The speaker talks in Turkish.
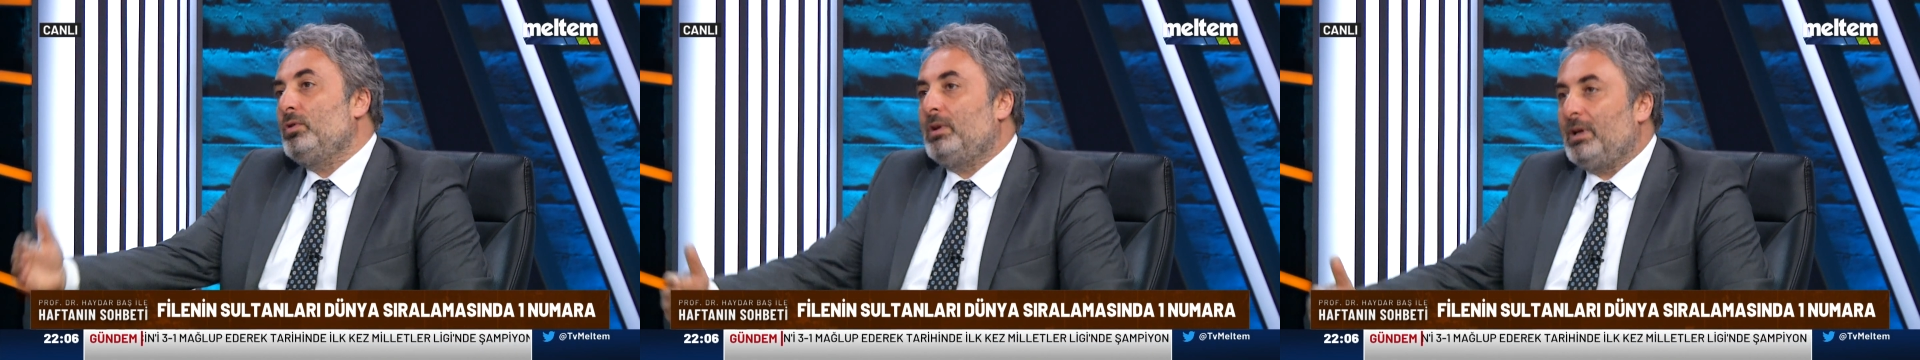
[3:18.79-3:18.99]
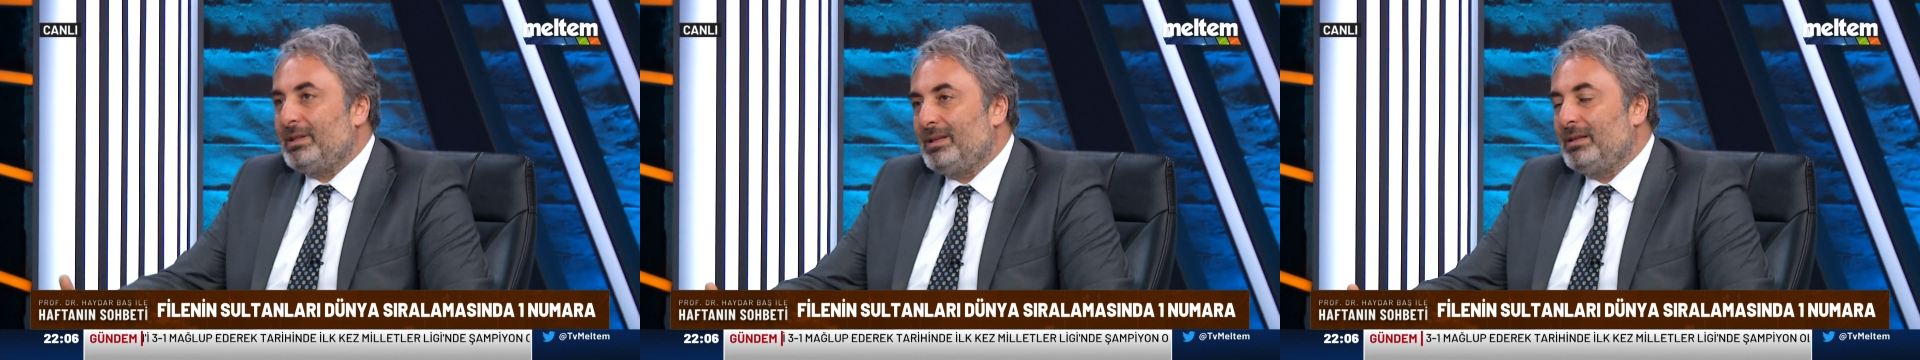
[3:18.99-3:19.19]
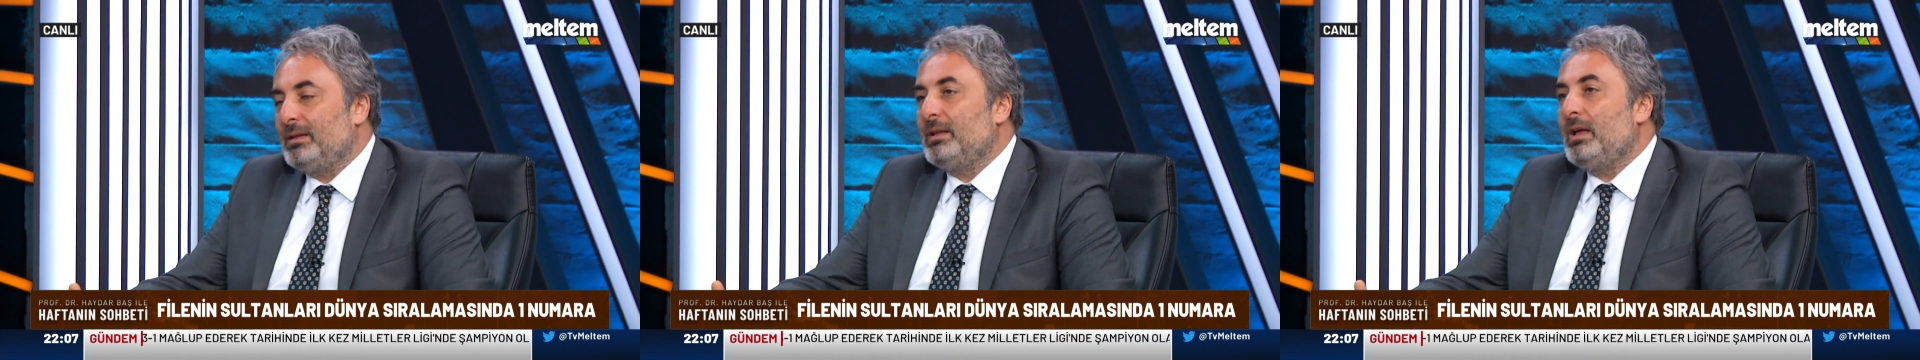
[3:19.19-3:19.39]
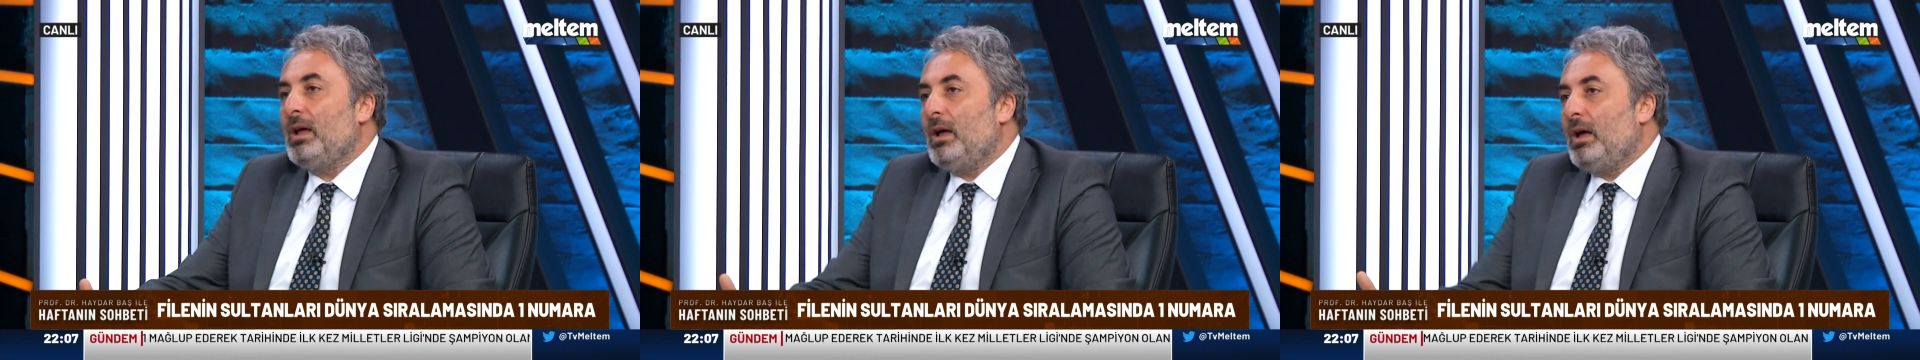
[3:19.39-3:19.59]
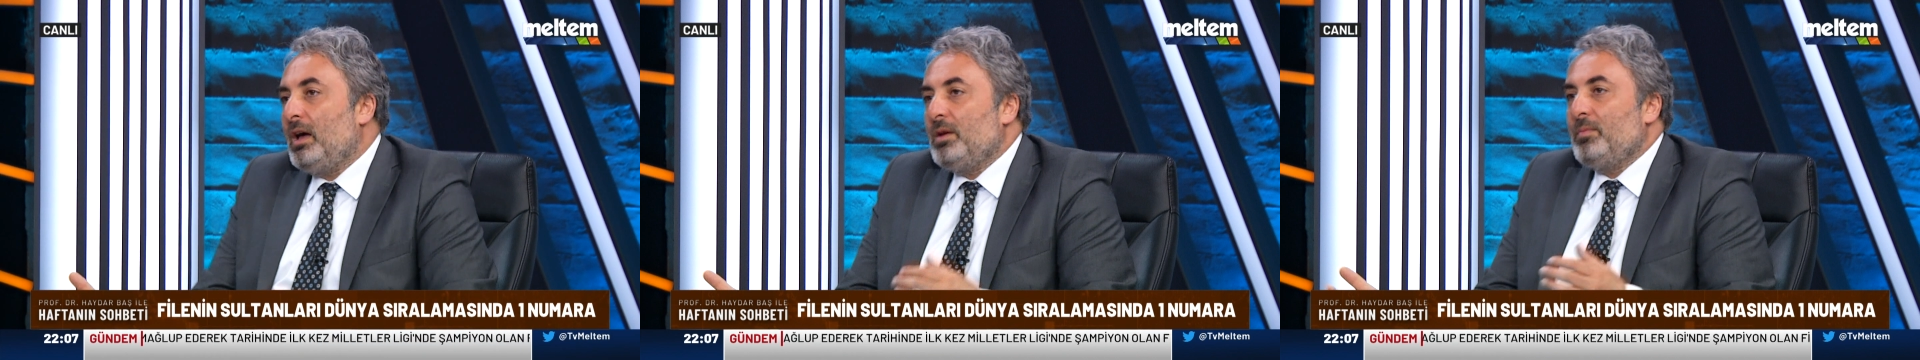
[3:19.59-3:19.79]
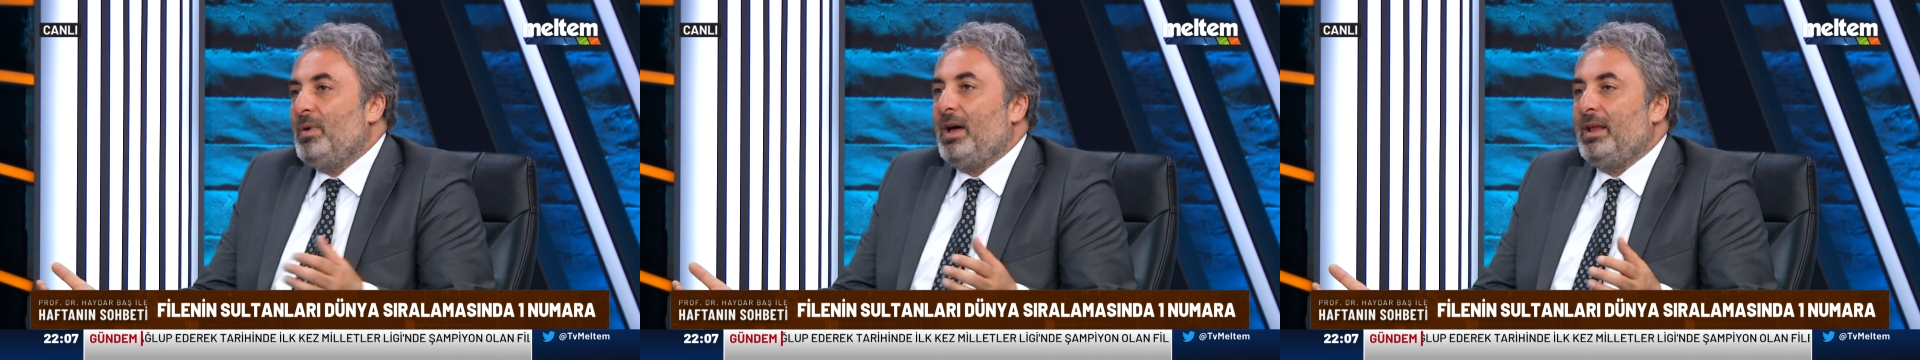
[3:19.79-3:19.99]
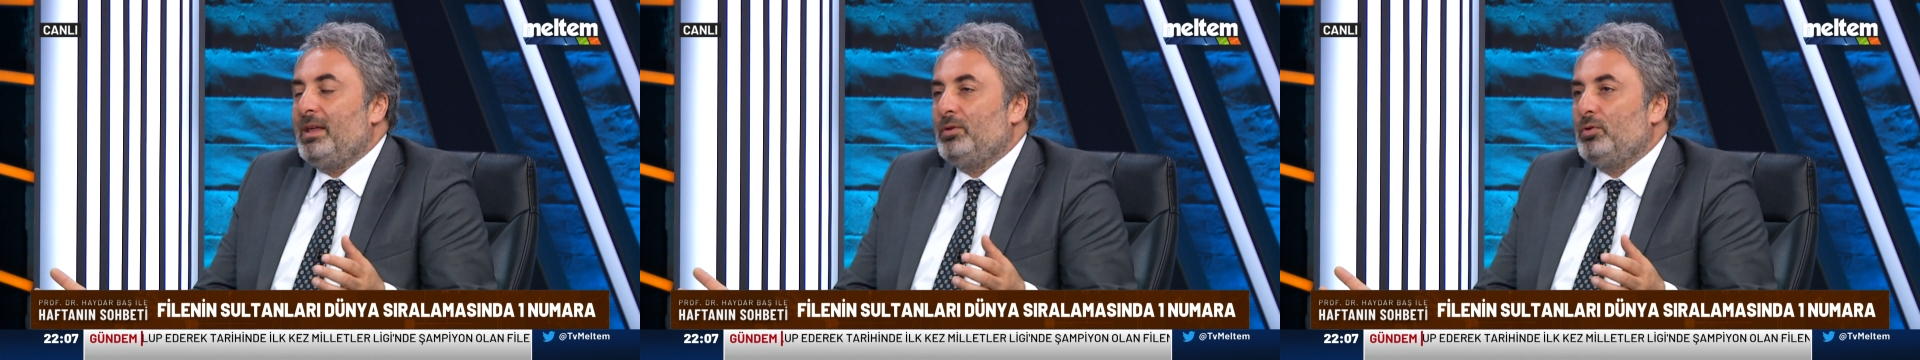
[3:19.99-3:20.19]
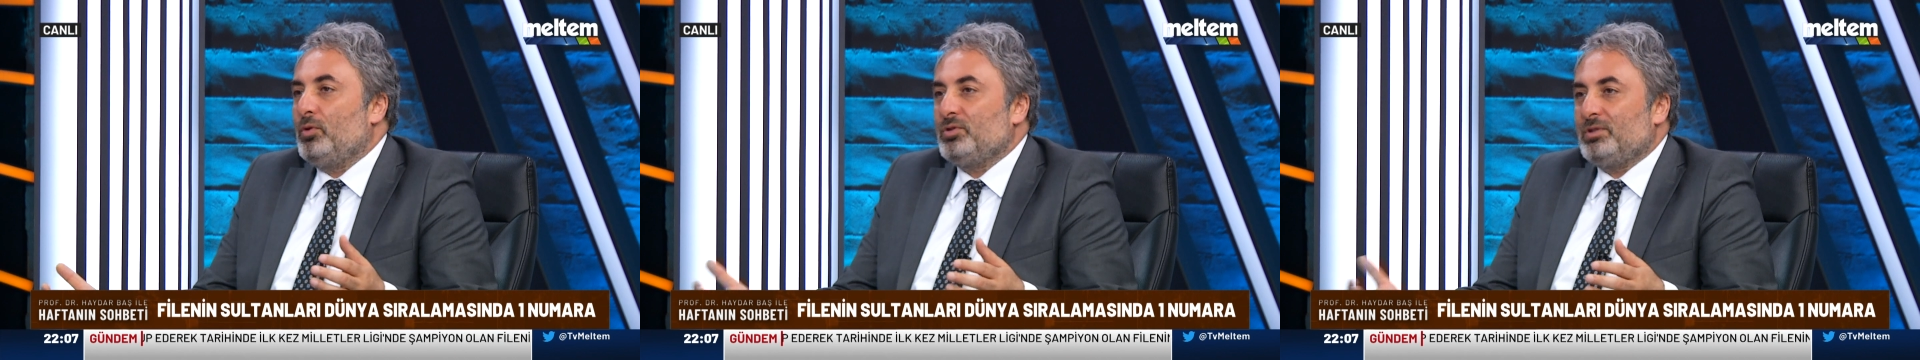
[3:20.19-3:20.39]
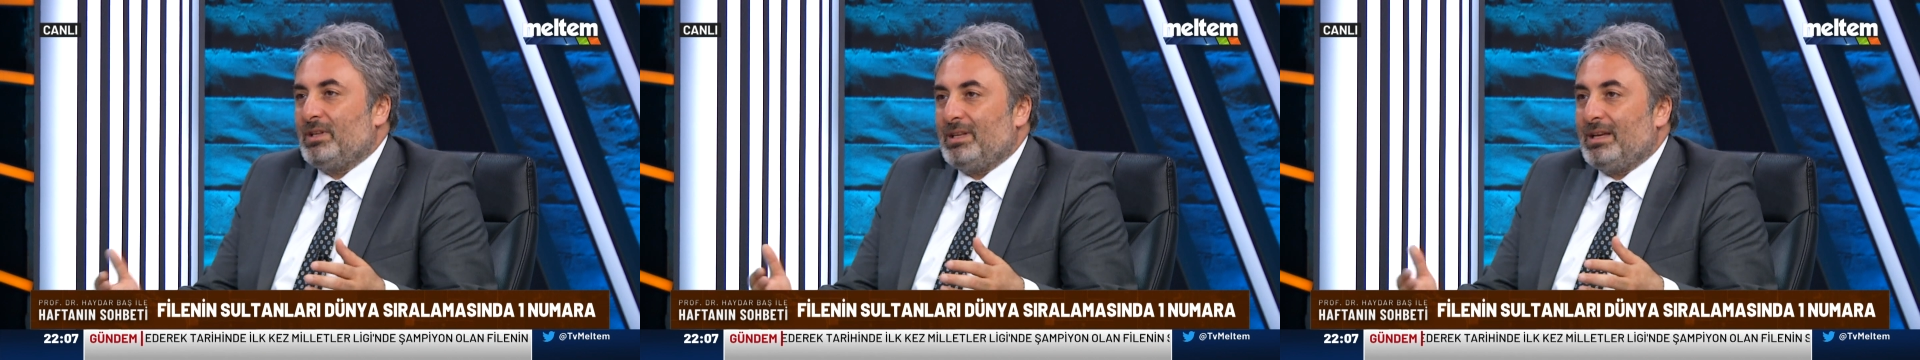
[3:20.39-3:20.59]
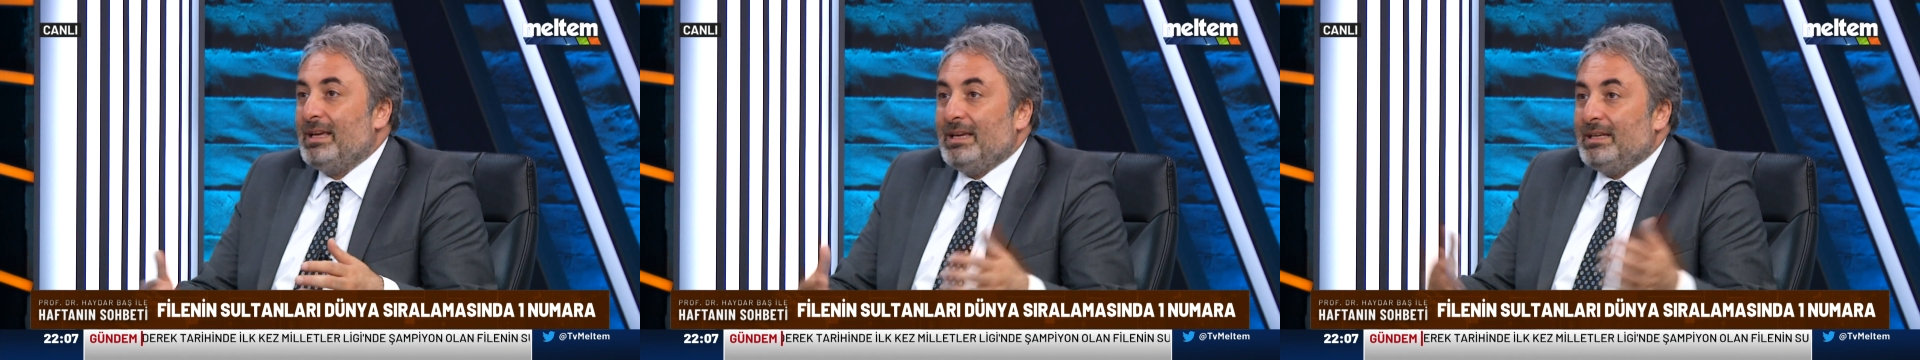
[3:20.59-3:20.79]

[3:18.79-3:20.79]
kadınına armağan ediyoruz dedi.